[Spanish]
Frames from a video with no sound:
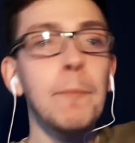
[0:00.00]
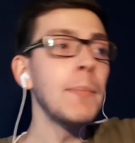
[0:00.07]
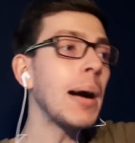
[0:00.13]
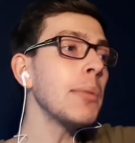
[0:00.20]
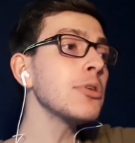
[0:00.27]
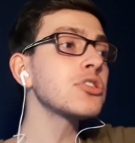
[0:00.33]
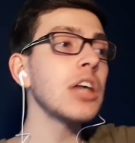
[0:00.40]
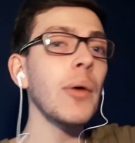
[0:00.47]

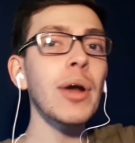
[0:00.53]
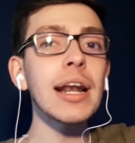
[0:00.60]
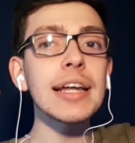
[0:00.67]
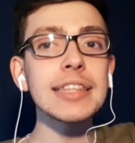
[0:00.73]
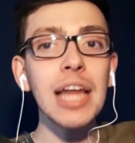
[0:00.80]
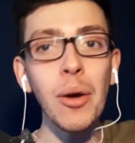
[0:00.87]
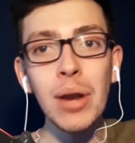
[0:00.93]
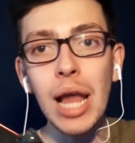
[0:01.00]
Vamos a ver
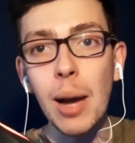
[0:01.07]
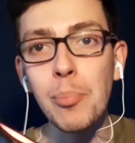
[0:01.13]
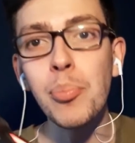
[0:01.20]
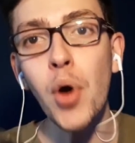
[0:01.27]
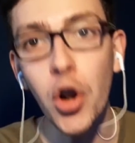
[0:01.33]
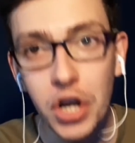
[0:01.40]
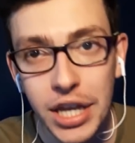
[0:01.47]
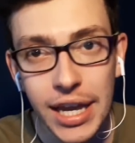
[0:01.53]
la tabla
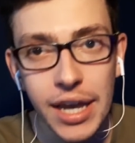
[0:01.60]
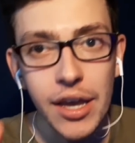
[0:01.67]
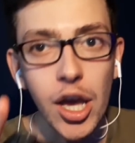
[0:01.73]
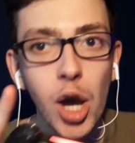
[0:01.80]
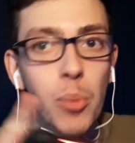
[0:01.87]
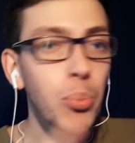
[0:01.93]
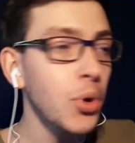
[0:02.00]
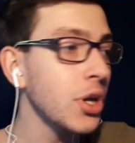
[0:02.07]

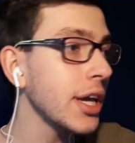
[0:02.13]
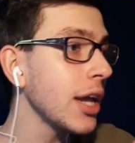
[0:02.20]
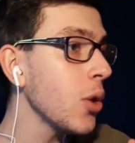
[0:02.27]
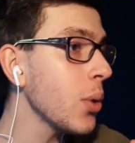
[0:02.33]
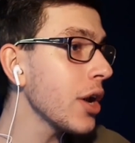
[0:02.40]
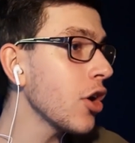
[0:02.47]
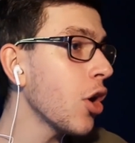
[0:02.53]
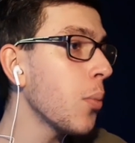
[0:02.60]
porque porque
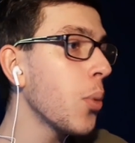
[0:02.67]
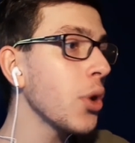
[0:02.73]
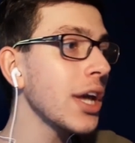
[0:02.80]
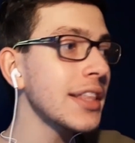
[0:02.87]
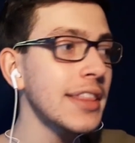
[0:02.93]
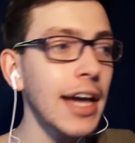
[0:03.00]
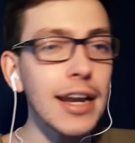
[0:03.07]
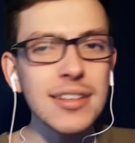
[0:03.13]
luego
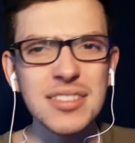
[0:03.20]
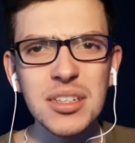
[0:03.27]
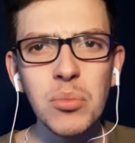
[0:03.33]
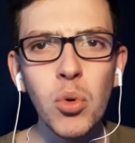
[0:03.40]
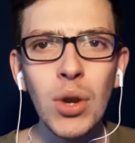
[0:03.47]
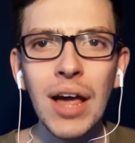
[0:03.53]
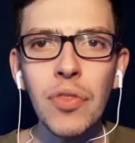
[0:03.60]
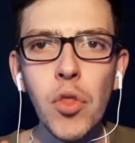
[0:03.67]
voy a estar
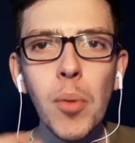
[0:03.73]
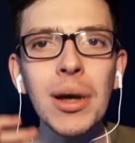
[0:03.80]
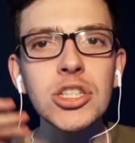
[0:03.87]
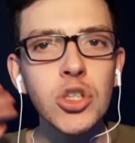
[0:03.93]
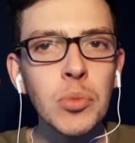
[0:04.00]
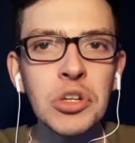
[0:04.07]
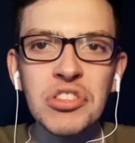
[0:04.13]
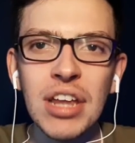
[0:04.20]
simulando
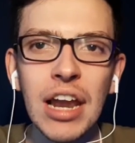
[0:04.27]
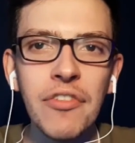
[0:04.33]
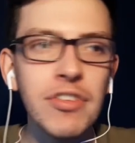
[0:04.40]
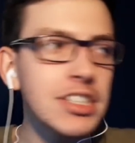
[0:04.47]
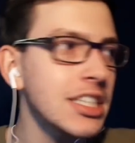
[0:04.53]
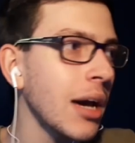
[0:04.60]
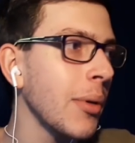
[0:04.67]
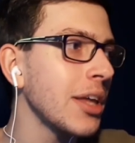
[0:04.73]
más o menos a la
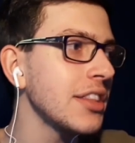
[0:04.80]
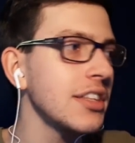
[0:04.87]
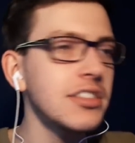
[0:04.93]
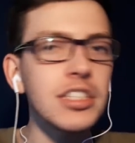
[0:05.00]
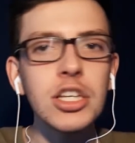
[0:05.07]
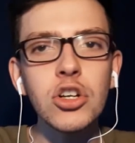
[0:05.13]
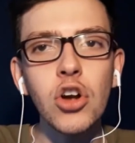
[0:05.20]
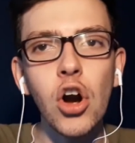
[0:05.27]
fecha
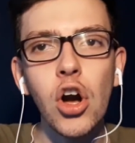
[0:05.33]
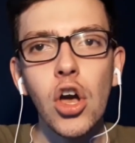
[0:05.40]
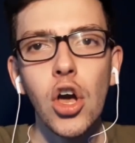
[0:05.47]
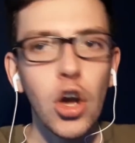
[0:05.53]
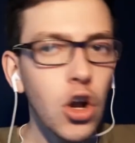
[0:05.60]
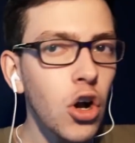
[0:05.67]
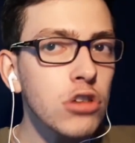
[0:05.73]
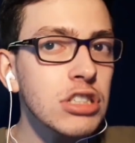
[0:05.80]
25
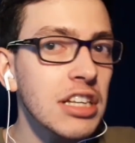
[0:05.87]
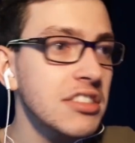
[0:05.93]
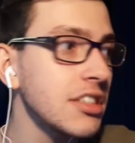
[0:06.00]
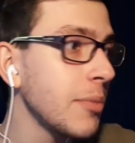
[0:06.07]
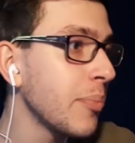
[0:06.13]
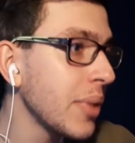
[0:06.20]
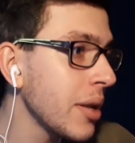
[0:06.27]
cosas así.